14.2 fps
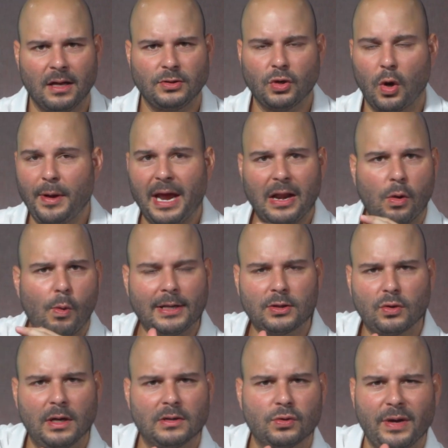yo vi el
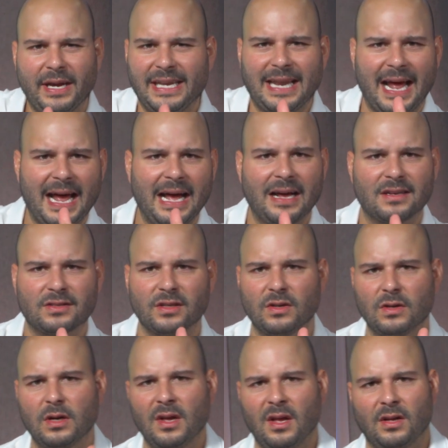cuarto de su gimnasio,